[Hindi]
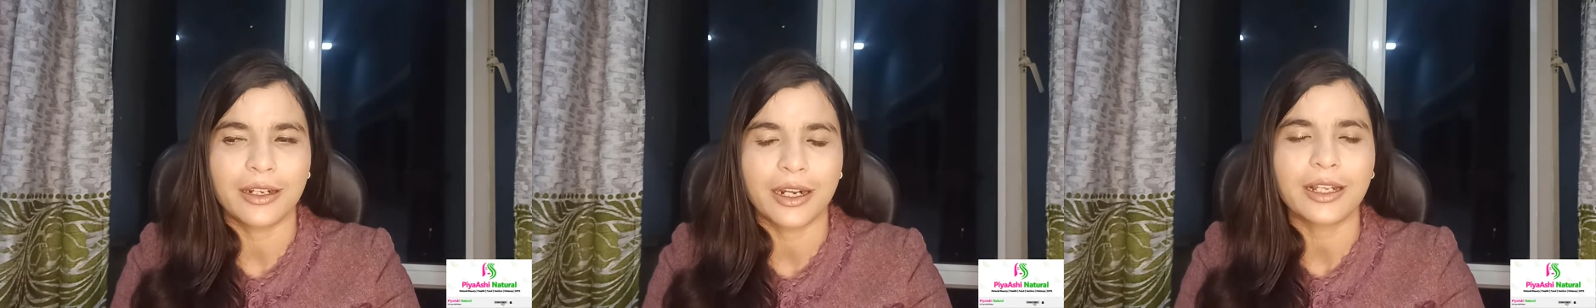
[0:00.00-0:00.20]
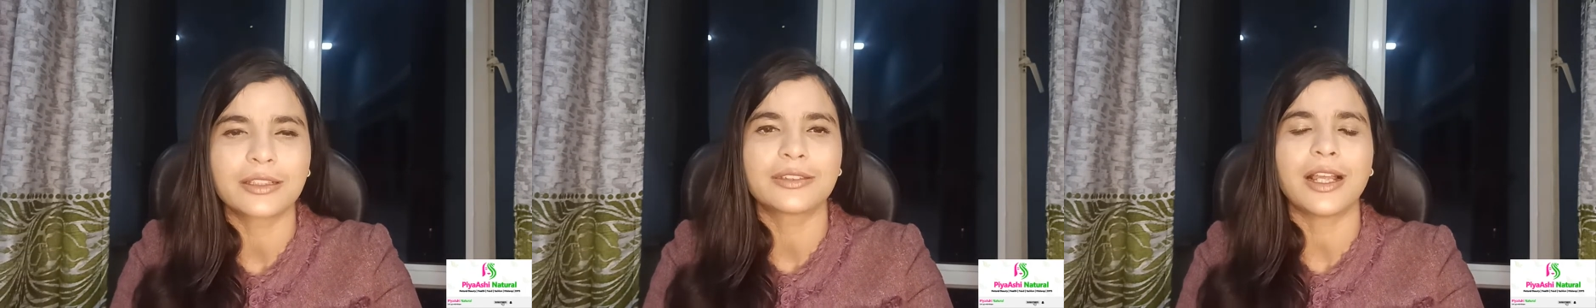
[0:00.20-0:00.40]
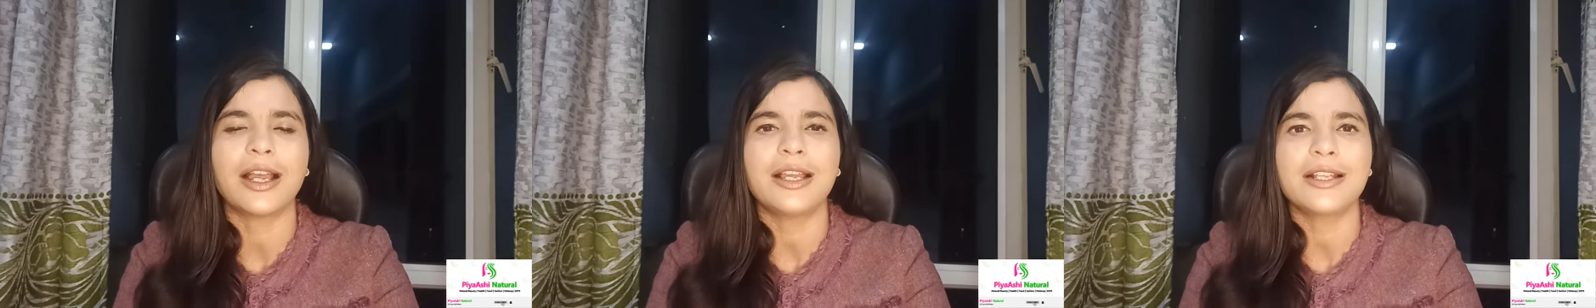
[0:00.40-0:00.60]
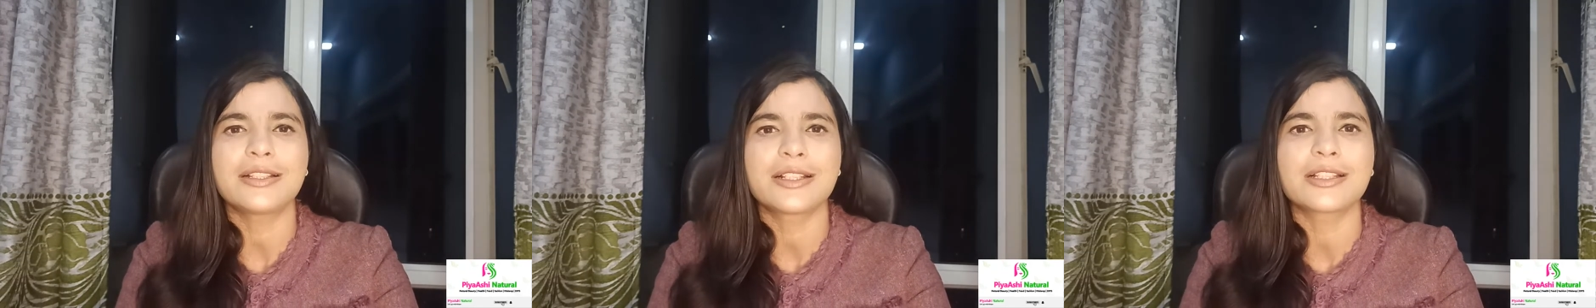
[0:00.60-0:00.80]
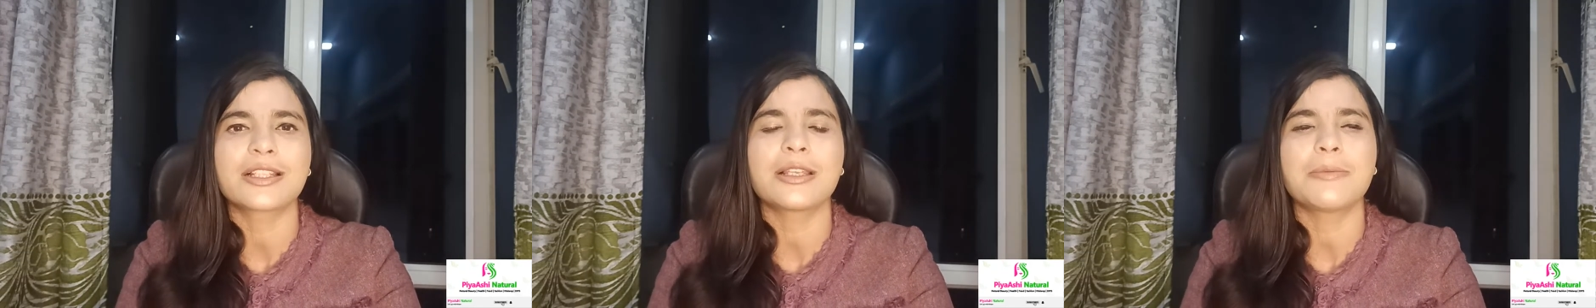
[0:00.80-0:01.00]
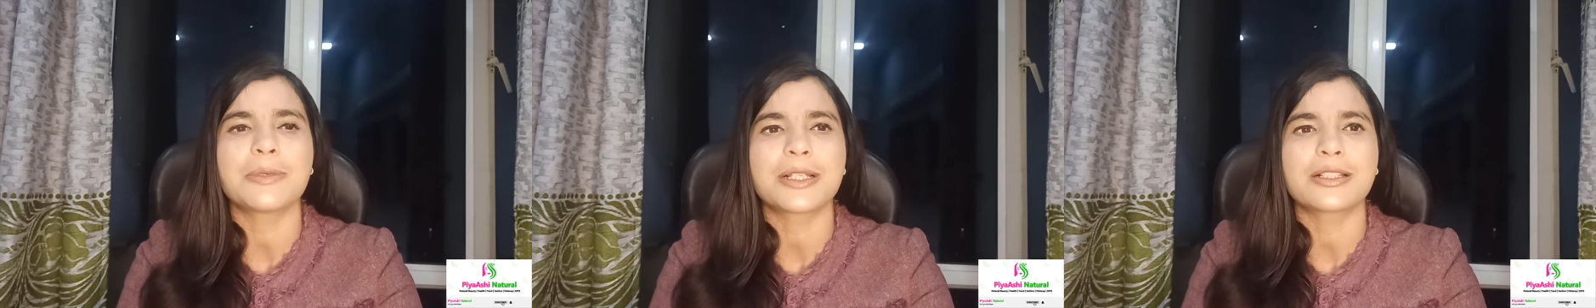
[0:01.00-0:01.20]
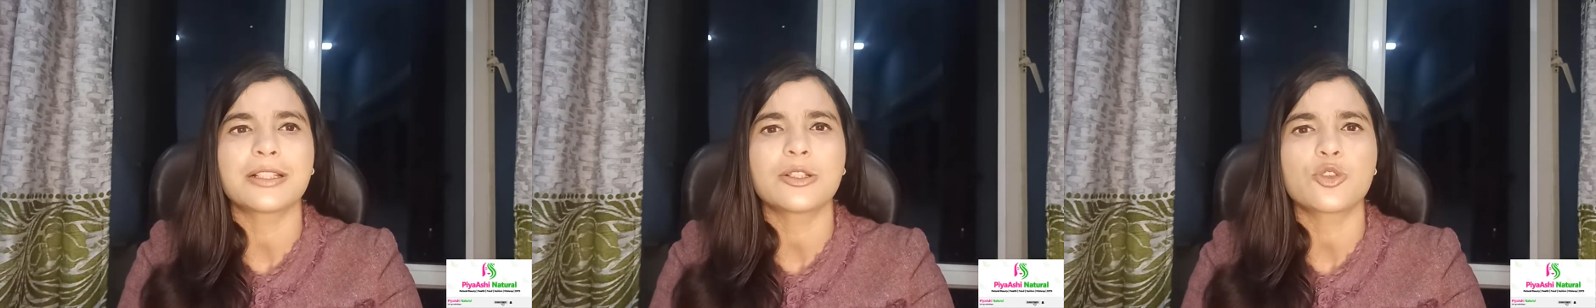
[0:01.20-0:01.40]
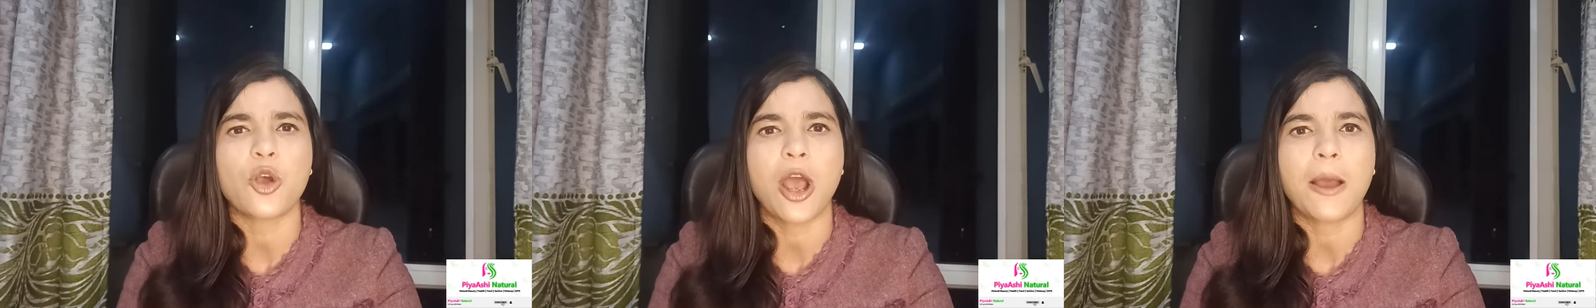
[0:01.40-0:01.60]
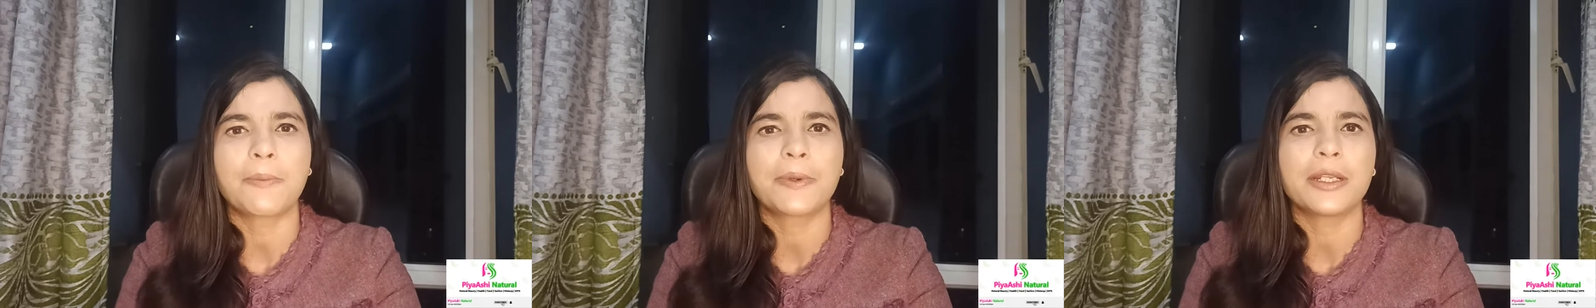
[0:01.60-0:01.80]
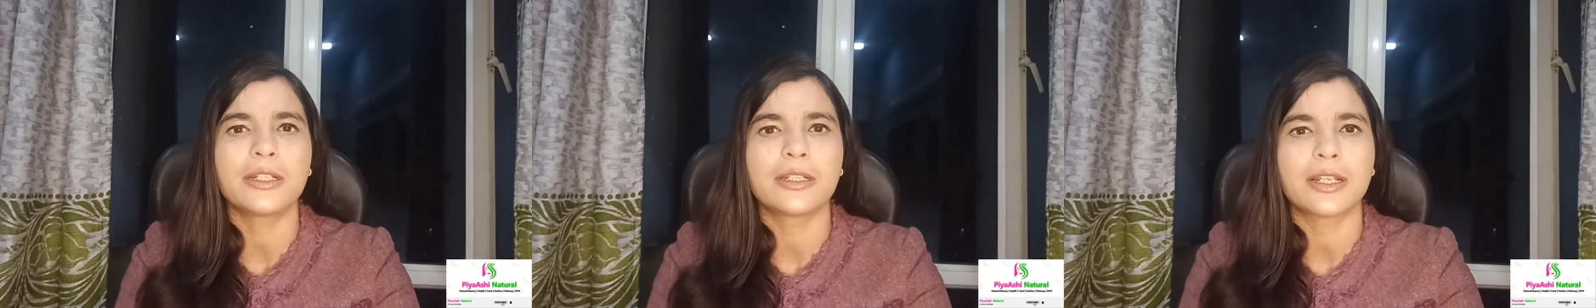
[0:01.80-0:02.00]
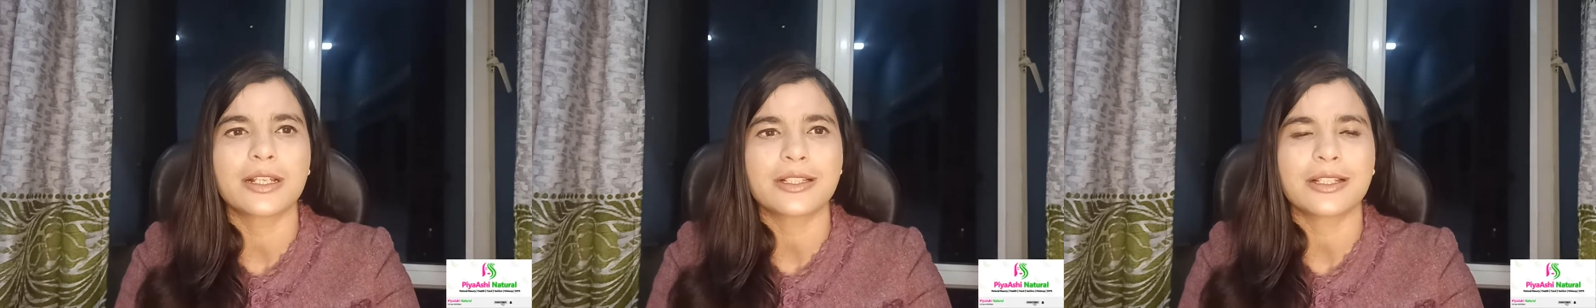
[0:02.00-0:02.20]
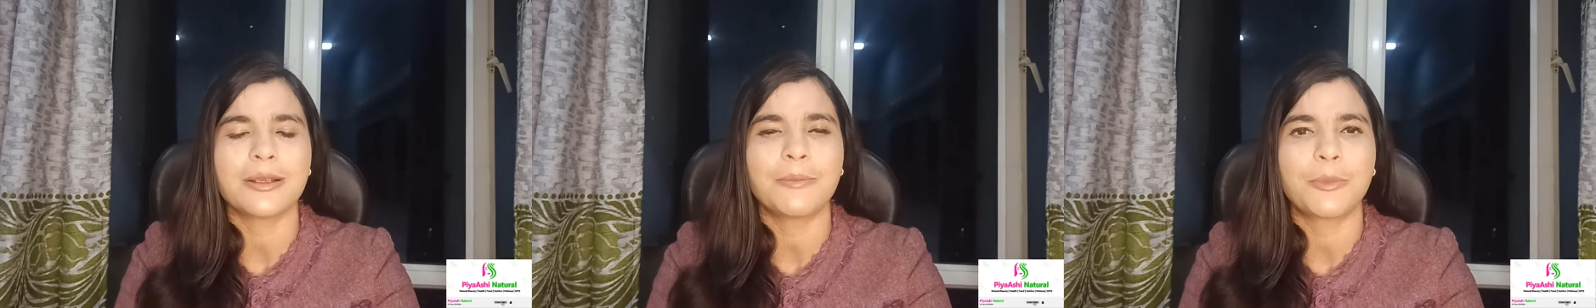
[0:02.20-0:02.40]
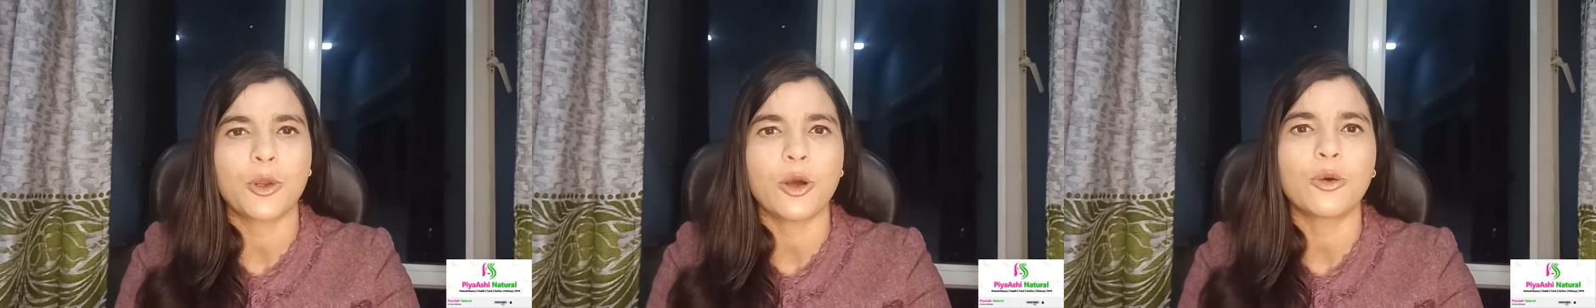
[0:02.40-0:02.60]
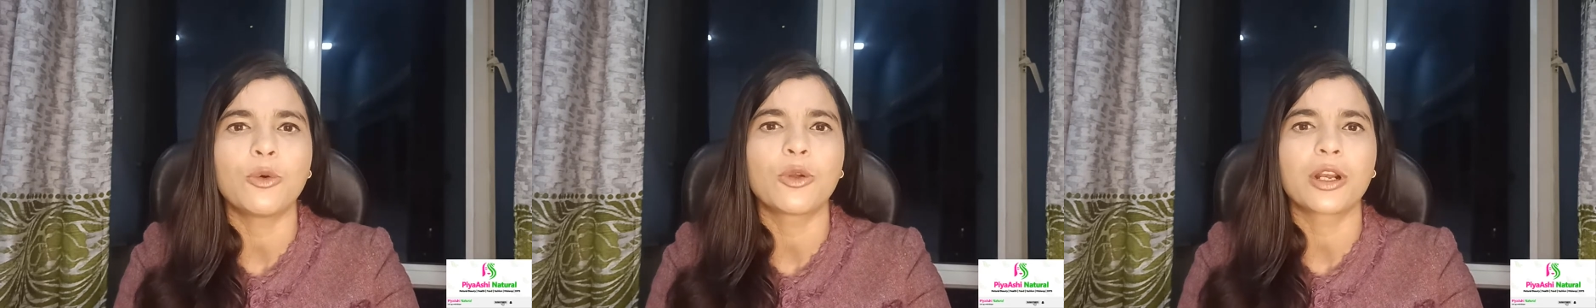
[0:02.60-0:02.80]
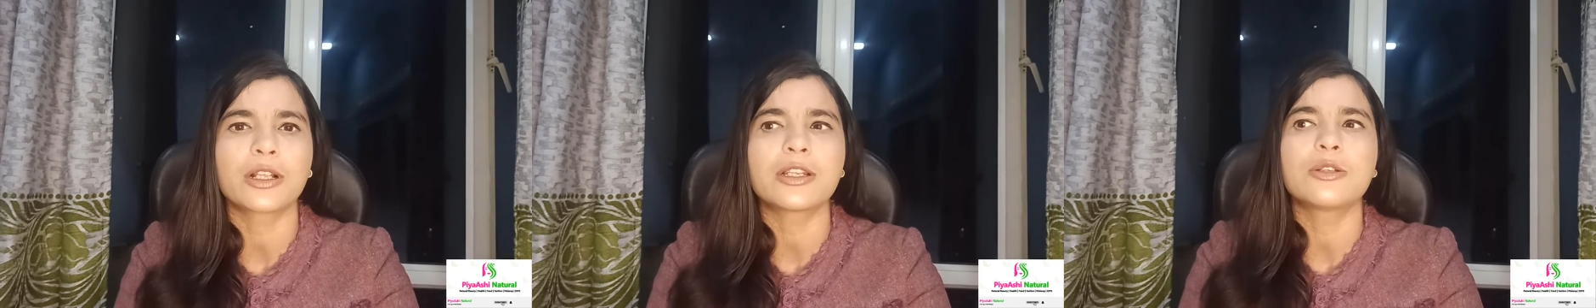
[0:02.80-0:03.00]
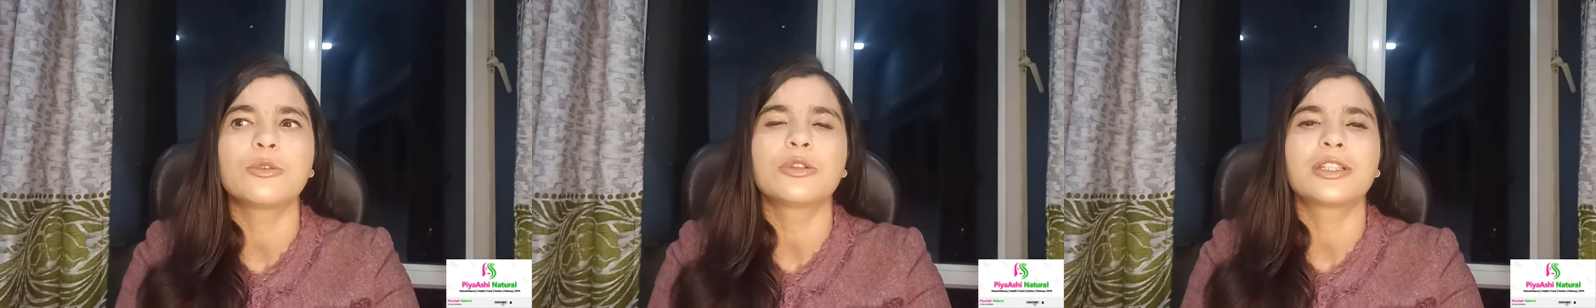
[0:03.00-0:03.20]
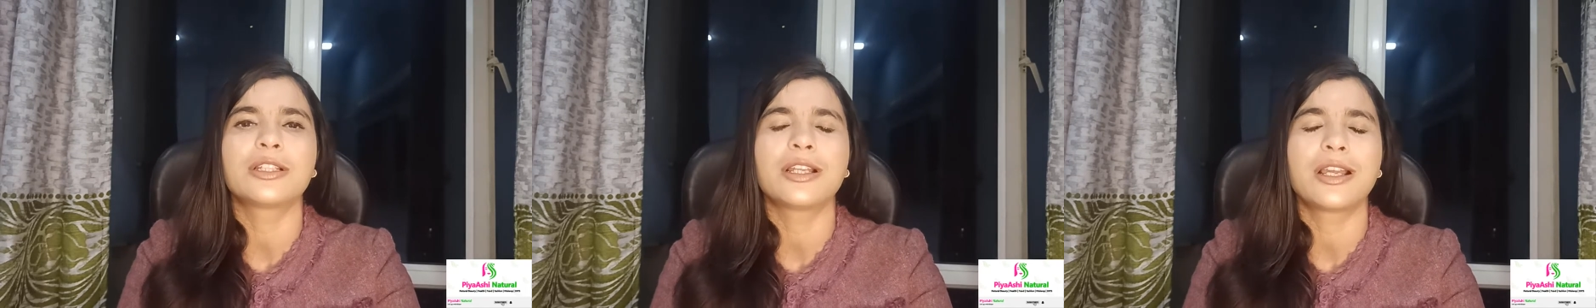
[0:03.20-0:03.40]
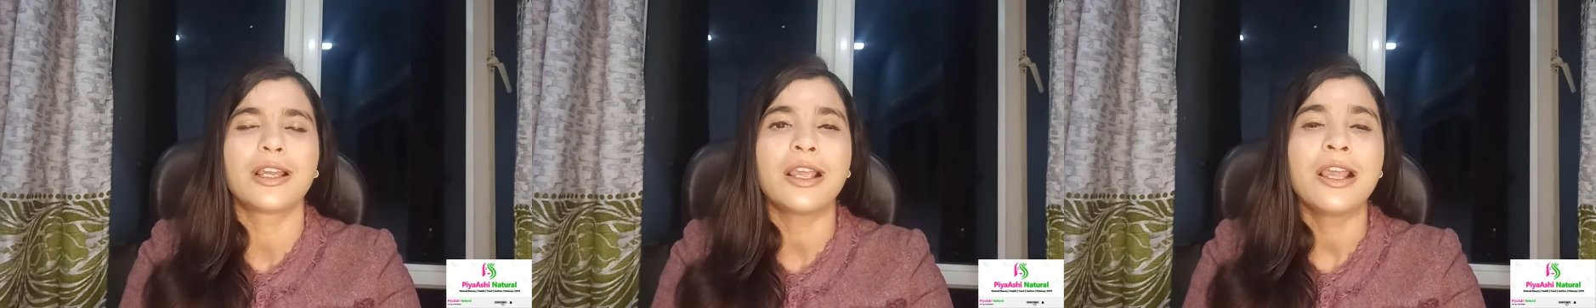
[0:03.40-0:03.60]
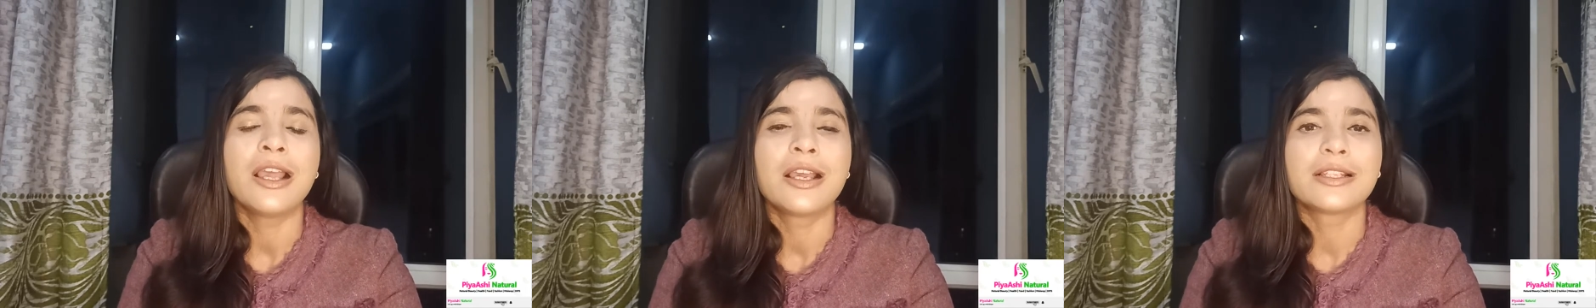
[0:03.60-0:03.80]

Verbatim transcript: रखता है जिसकी वजह से जो आपकी नसें ब्लॉक हो रखी होती हैं